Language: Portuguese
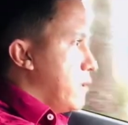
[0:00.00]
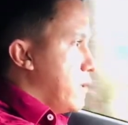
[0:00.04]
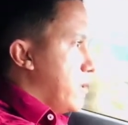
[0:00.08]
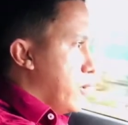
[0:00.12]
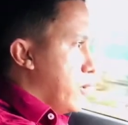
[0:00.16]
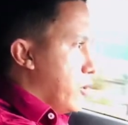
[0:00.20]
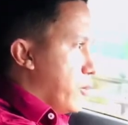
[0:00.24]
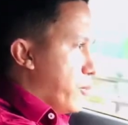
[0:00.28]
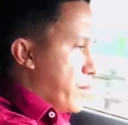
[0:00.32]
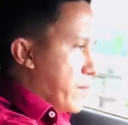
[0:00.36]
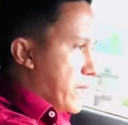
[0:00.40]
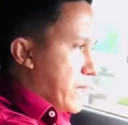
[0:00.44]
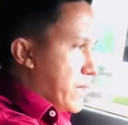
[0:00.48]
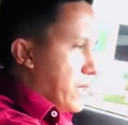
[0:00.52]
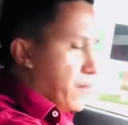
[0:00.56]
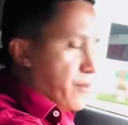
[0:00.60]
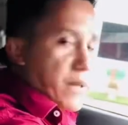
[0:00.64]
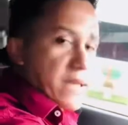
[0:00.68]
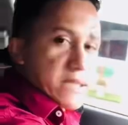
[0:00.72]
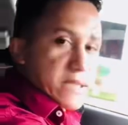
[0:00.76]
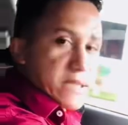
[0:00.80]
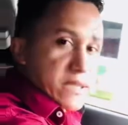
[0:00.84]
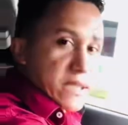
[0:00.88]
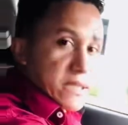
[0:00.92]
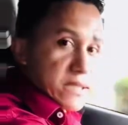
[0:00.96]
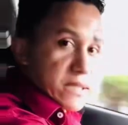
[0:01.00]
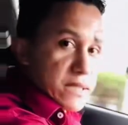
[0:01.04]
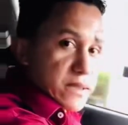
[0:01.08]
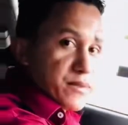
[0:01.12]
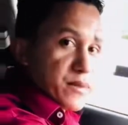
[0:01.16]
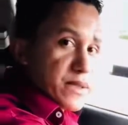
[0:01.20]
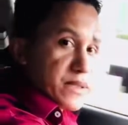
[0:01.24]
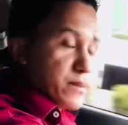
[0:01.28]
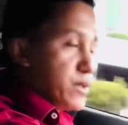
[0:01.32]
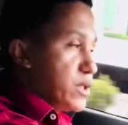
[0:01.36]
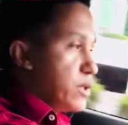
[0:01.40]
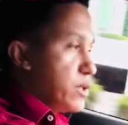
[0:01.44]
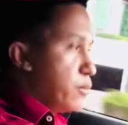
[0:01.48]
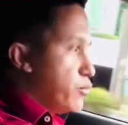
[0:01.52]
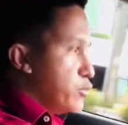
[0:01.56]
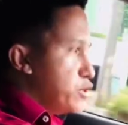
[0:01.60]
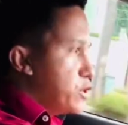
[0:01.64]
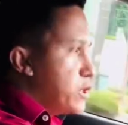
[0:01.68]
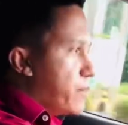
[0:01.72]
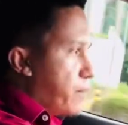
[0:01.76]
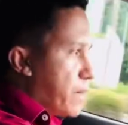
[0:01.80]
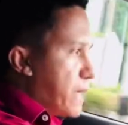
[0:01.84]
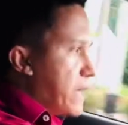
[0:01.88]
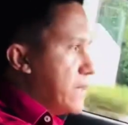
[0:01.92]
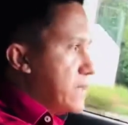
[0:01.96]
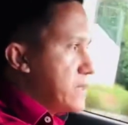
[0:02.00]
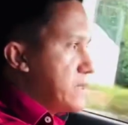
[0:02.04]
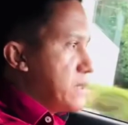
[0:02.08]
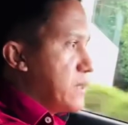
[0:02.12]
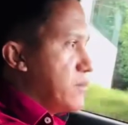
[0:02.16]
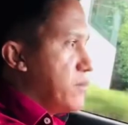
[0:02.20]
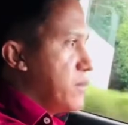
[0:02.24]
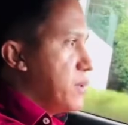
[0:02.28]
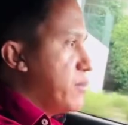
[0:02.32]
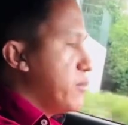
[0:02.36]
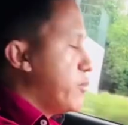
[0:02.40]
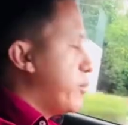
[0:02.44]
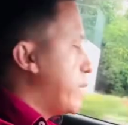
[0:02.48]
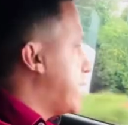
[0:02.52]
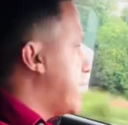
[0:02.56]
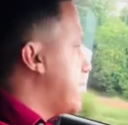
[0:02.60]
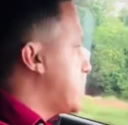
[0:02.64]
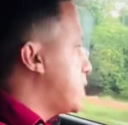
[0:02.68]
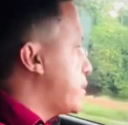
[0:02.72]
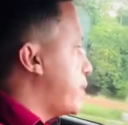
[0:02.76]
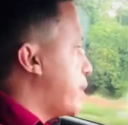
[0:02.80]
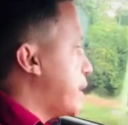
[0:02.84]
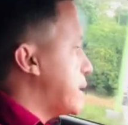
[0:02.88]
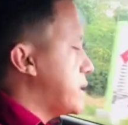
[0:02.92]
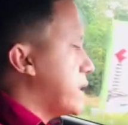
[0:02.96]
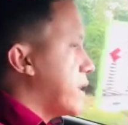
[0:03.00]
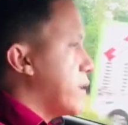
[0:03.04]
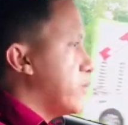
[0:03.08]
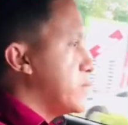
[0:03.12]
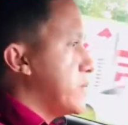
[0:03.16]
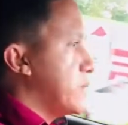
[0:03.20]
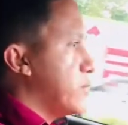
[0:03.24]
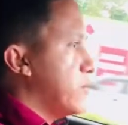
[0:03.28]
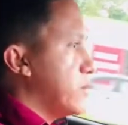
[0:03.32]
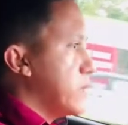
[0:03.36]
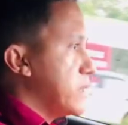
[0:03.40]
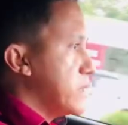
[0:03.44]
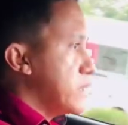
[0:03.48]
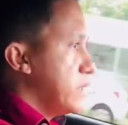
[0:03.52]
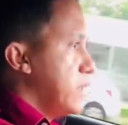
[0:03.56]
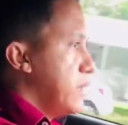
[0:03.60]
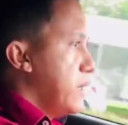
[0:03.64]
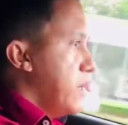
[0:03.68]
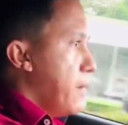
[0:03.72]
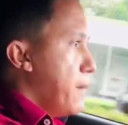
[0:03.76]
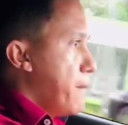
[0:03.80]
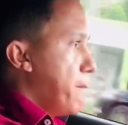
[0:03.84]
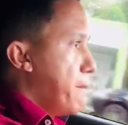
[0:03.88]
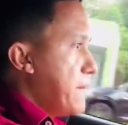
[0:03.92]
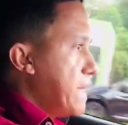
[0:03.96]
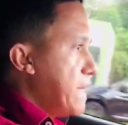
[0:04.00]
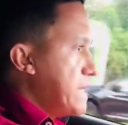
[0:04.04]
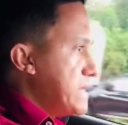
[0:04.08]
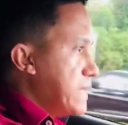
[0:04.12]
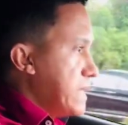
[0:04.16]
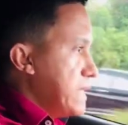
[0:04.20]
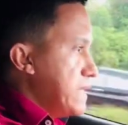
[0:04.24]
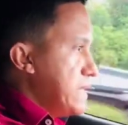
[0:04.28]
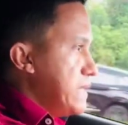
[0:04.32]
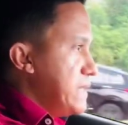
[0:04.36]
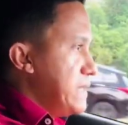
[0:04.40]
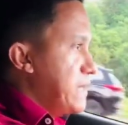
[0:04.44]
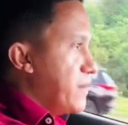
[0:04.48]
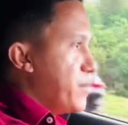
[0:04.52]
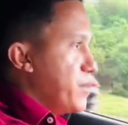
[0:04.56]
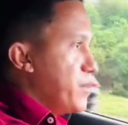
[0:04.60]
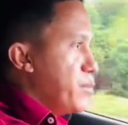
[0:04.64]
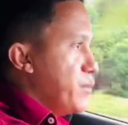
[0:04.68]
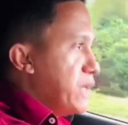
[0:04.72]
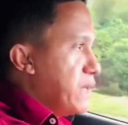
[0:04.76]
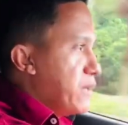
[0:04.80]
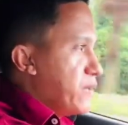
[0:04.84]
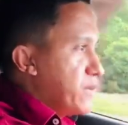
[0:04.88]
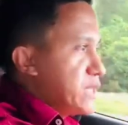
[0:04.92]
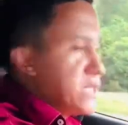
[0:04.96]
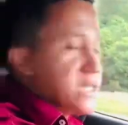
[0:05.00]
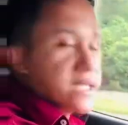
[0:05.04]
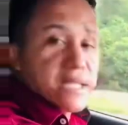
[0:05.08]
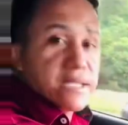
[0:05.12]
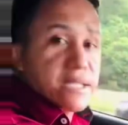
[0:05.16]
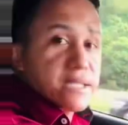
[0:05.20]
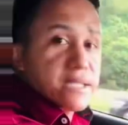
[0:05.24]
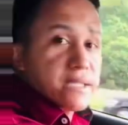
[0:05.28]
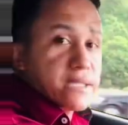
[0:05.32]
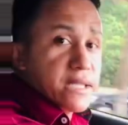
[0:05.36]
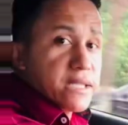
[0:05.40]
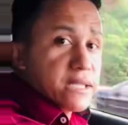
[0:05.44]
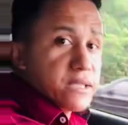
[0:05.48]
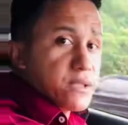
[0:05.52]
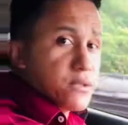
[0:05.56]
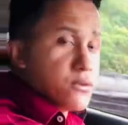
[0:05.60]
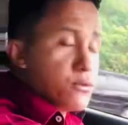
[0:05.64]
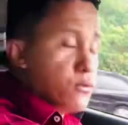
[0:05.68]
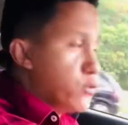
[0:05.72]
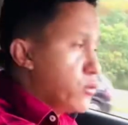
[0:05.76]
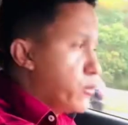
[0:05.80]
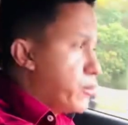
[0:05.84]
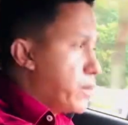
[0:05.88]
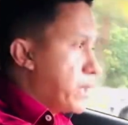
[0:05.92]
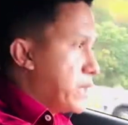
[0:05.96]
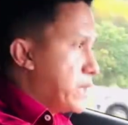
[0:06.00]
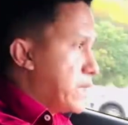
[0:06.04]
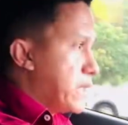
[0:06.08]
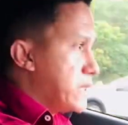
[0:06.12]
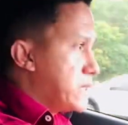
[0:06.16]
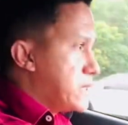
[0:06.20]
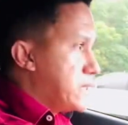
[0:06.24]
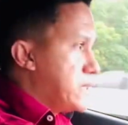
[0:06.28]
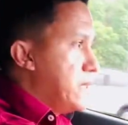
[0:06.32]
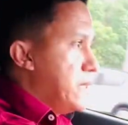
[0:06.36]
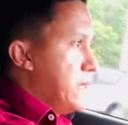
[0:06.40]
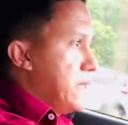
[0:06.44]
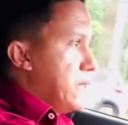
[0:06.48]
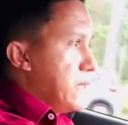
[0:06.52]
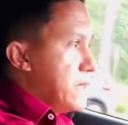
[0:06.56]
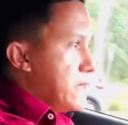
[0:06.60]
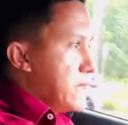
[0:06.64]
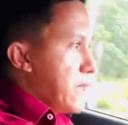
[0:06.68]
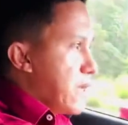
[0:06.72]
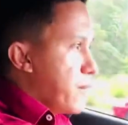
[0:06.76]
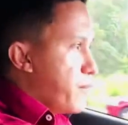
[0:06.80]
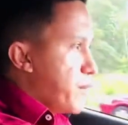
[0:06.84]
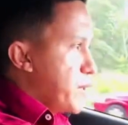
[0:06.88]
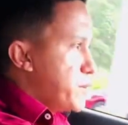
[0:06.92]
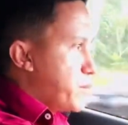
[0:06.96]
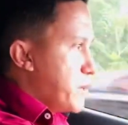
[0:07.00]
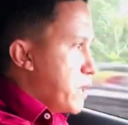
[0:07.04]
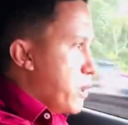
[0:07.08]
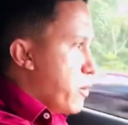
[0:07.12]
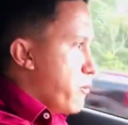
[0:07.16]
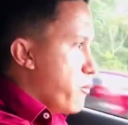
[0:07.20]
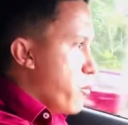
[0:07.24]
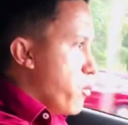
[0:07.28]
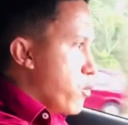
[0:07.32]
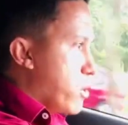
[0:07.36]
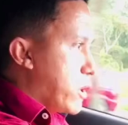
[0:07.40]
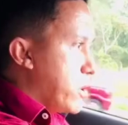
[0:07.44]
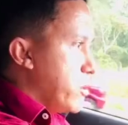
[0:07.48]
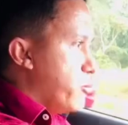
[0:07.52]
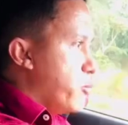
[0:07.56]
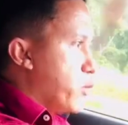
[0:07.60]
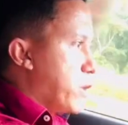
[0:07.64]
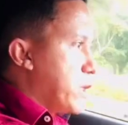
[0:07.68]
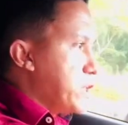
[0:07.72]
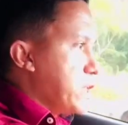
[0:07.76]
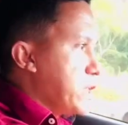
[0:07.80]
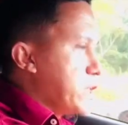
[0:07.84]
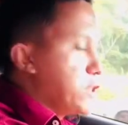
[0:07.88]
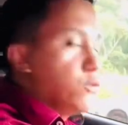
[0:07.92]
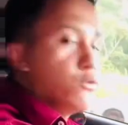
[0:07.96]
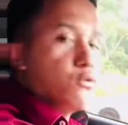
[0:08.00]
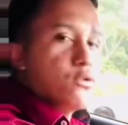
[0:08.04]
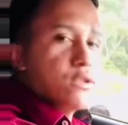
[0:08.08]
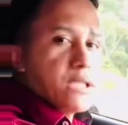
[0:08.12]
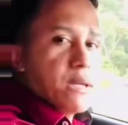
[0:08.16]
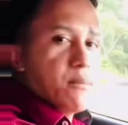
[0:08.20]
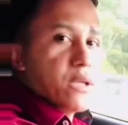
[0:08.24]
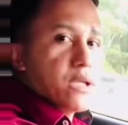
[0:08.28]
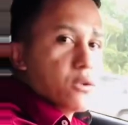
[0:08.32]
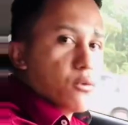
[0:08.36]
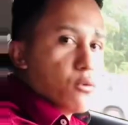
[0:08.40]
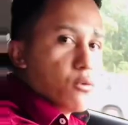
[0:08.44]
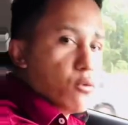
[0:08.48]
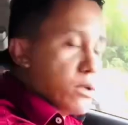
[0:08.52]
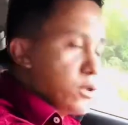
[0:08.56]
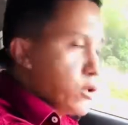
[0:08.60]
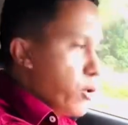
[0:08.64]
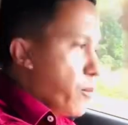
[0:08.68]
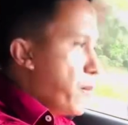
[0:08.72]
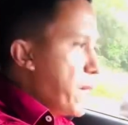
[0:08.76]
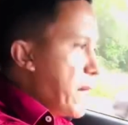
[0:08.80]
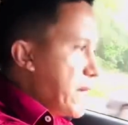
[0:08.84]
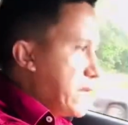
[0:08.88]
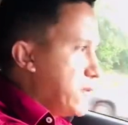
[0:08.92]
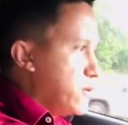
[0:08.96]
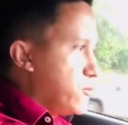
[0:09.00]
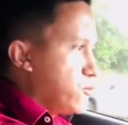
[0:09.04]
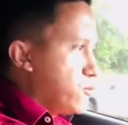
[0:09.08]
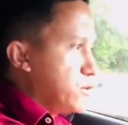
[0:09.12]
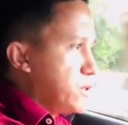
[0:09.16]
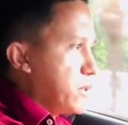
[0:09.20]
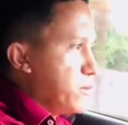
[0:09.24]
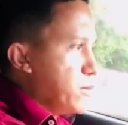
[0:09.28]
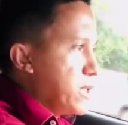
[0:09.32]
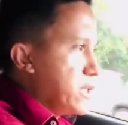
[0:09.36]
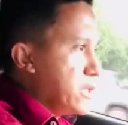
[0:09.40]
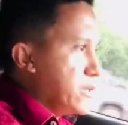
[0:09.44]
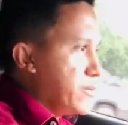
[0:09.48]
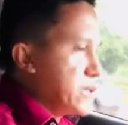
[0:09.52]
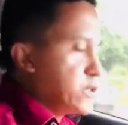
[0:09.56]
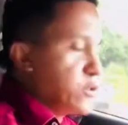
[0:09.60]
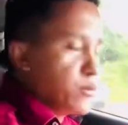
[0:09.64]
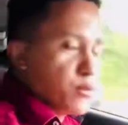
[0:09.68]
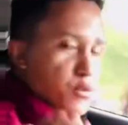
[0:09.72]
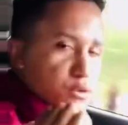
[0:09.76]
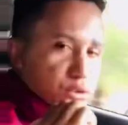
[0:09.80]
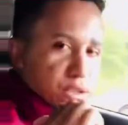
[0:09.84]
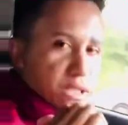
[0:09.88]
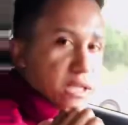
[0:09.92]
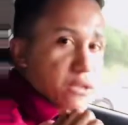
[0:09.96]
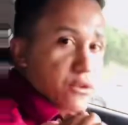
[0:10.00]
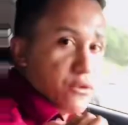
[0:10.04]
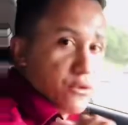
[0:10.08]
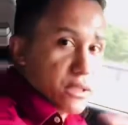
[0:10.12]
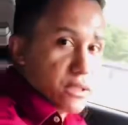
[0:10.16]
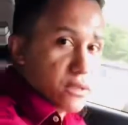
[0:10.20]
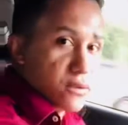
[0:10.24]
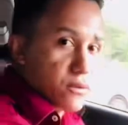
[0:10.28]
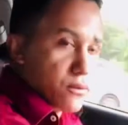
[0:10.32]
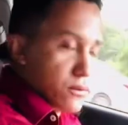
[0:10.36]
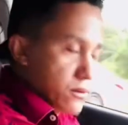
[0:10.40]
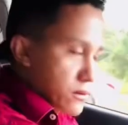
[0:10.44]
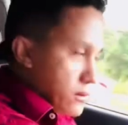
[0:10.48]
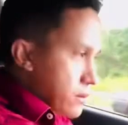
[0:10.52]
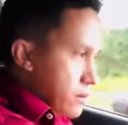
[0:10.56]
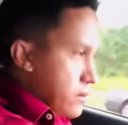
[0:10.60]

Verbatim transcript: Eu peguei, passei, vocês perceberam, eu podia parar antes também para o pedestre passar, o segurança. Mas ali, a primeira vez que está saindo, está inseguro, o pedestre dá para esperar um pouquinho, porque já tinha um cruzamento. Quando eu parei no cruzamento, ele passou por trás do veículo.